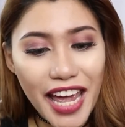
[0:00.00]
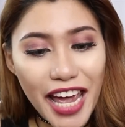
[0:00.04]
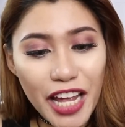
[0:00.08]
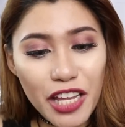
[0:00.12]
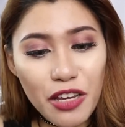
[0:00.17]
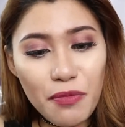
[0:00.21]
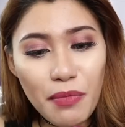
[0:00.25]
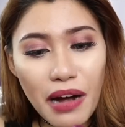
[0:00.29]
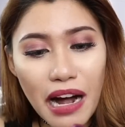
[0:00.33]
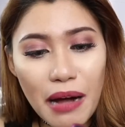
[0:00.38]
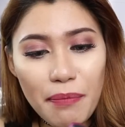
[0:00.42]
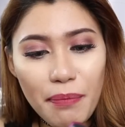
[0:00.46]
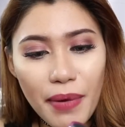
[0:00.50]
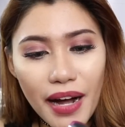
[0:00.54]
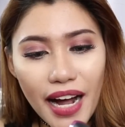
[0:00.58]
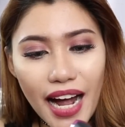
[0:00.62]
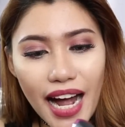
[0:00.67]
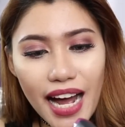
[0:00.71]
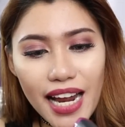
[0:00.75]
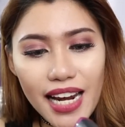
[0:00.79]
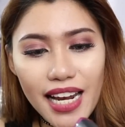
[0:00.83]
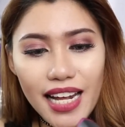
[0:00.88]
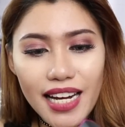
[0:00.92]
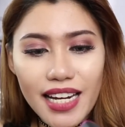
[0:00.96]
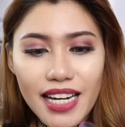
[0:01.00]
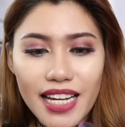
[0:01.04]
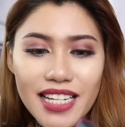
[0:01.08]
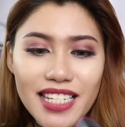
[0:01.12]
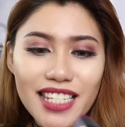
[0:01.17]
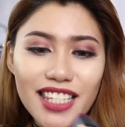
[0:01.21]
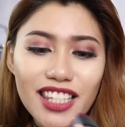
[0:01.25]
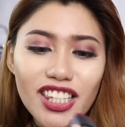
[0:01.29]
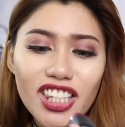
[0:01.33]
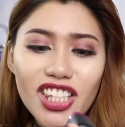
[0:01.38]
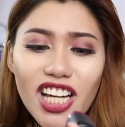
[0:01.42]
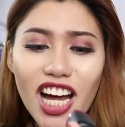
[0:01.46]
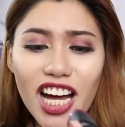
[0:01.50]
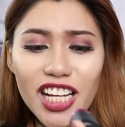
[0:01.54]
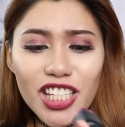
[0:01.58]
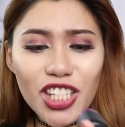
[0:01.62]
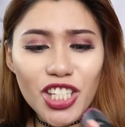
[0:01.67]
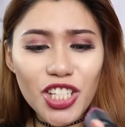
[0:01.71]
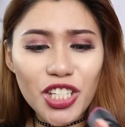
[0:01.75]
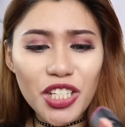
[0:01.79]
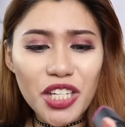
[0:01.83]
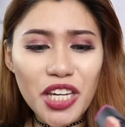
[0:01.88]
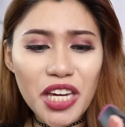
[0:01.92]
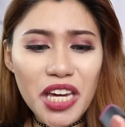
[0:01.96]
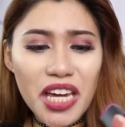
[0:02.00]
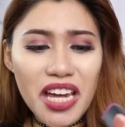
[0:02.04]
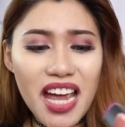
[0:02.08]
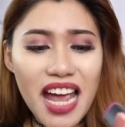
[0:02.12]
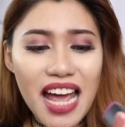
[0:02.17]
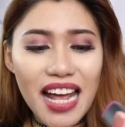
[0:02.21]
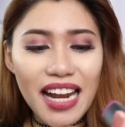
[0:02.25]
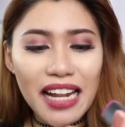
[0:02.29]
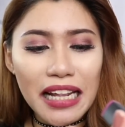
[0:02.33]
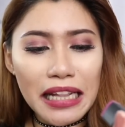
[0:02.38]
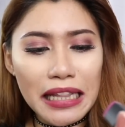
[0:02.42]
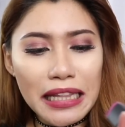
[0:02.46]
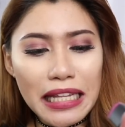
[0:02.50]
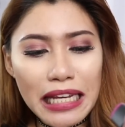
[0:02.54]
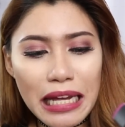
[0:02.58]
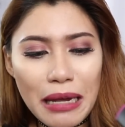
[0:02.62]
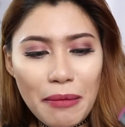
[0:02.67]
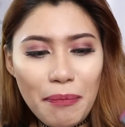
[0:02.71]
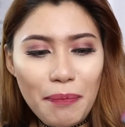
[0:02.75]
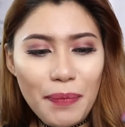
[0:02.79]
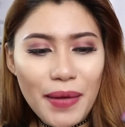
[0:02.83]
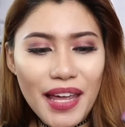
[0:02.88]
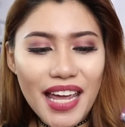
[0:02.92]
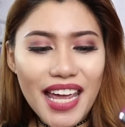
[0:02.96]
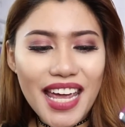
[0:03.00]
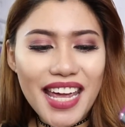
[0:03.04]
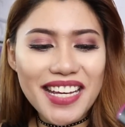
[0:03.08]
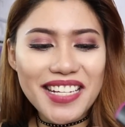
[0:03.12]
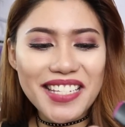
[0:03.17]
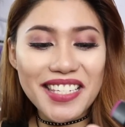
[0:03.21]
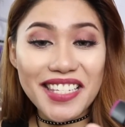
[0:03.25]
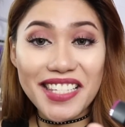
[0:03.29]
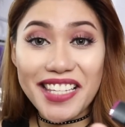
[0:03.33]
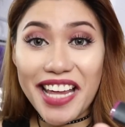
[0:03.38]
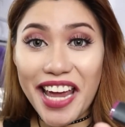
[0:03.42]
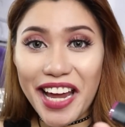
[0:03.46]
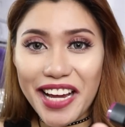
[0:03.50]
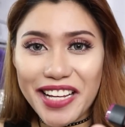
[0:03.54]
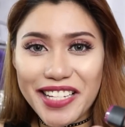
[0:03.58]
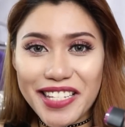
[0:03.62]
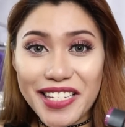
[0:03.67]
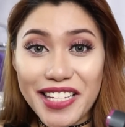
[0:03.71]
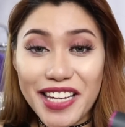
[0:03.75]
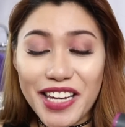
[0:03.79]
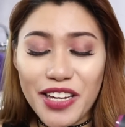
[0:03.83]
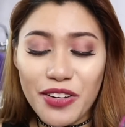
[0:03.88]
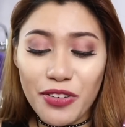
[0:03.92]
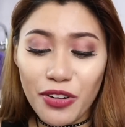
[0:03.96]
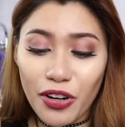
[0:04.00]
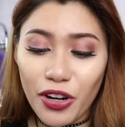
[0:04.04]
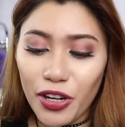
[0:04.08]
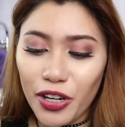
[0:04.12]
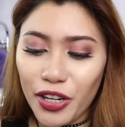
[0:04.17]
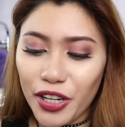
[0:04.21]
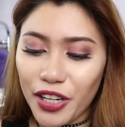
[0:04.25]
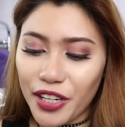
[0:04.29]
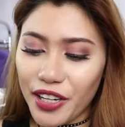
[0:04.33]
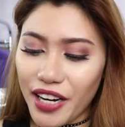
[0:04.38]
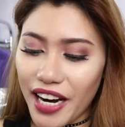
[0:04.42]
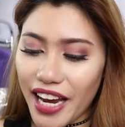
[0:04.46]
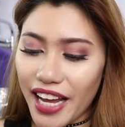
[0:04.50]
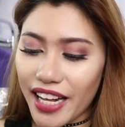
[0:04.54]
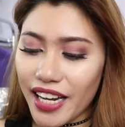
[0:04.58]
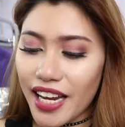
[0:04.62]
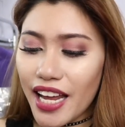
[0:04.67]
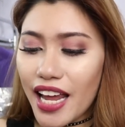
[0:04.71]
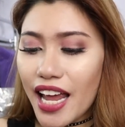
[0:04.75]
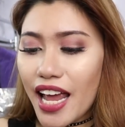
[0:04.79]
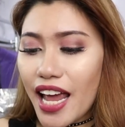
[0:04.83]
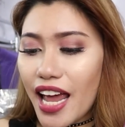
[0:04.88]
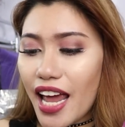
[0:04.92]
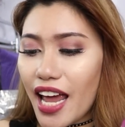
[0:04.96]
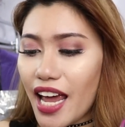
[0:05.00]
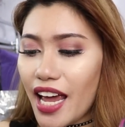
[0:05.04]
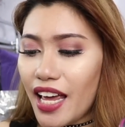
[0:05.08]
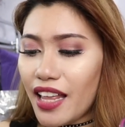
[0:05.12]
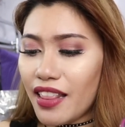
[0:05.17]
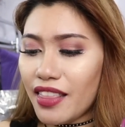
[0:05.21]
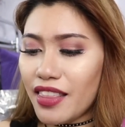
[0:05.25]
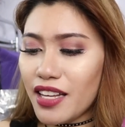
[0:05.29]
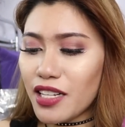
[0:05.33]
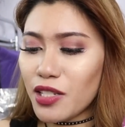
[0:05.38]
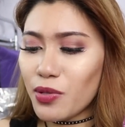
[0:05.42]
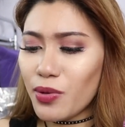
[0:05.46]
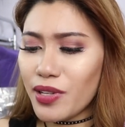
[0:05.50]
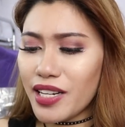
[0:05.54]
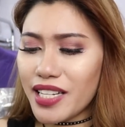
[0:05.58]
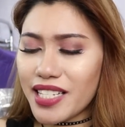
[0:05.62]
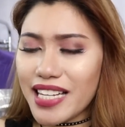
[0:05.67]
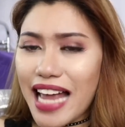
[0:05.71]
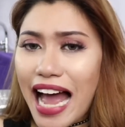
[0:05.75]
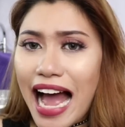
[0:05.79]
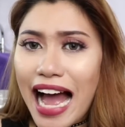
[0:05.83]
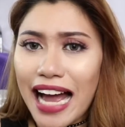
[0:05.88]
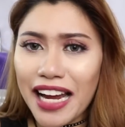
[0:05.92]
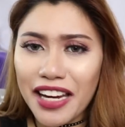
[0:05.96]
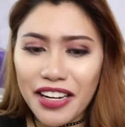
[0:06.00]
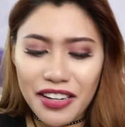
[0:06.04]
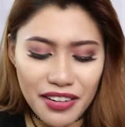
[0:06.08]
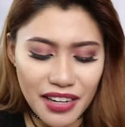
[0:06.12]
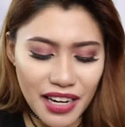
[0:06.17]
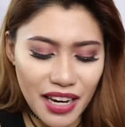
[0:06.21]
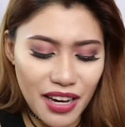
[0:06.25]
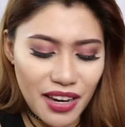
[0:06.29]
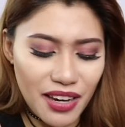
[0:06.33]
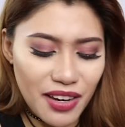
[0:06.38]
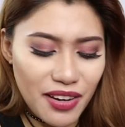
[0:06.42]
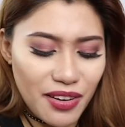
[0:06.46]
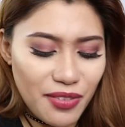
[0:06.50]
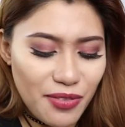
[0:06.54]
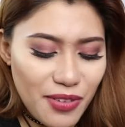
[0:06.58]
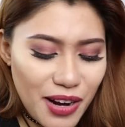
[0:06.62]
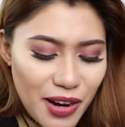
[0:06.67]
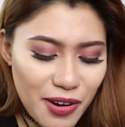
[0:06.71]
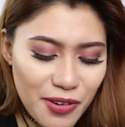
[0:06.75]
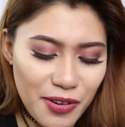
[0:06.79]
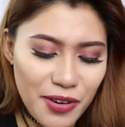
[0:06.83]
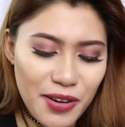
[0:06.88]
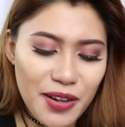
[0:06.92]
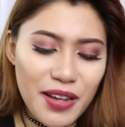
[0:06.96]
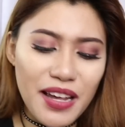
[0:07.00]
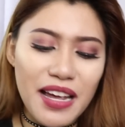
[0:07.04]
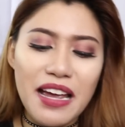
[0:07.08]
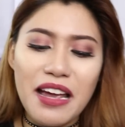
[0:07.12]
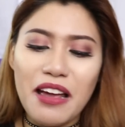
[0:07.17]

And yung mga pangalan is Touchy, Dippy, Sexy, yung color red. And this one is Angry. Wow!